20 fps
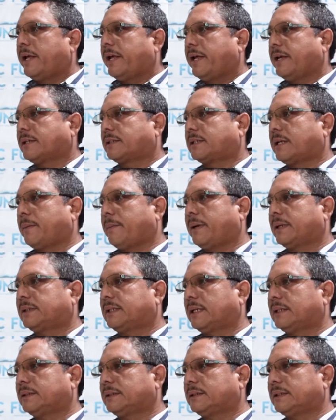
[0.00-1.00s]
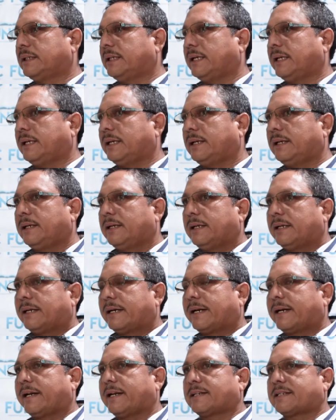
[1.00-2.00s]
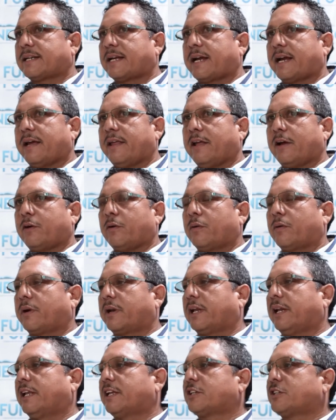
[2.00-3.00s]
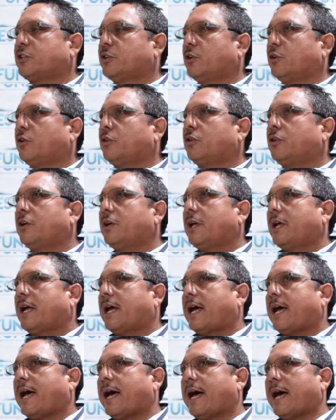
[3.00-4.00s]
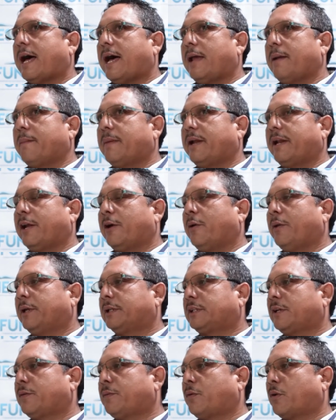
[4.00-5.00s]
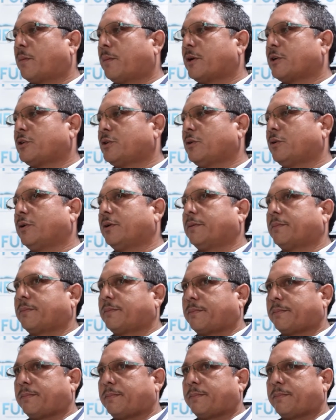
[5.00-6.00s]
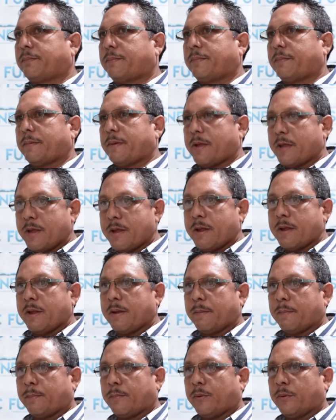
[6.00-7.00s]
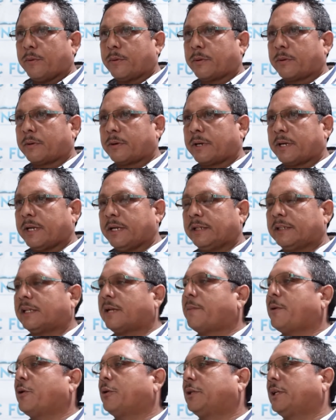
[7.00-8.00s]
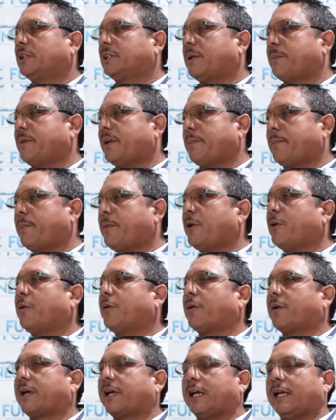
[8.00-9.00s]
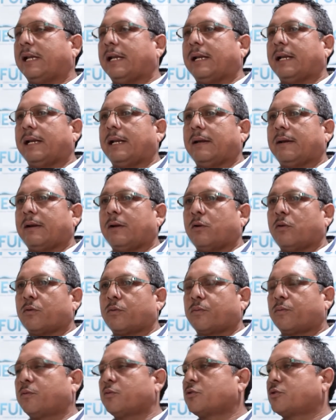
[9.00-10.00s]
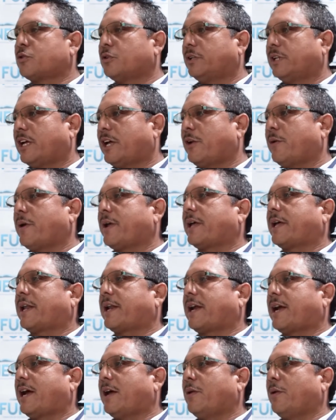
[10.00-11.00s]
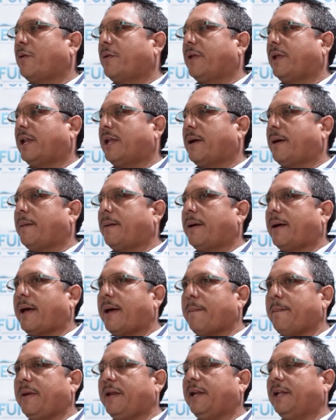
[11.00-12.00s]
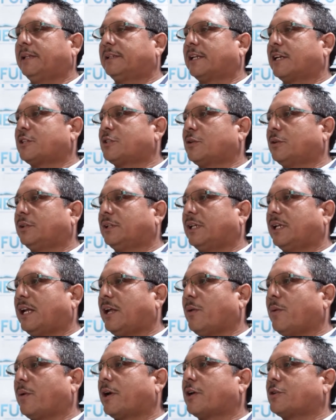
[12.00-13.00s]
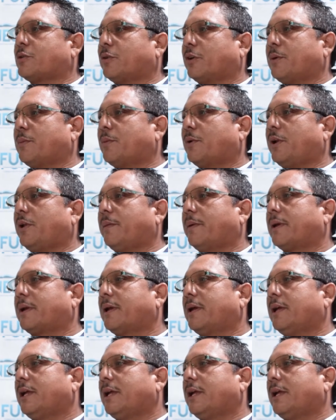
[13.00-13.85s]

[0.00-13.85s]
están bastante rezagadas con relación al manejo de esta información y por intermedio de ustedes también pido que los funcionarios encargados de la administración de la educación en Bolívar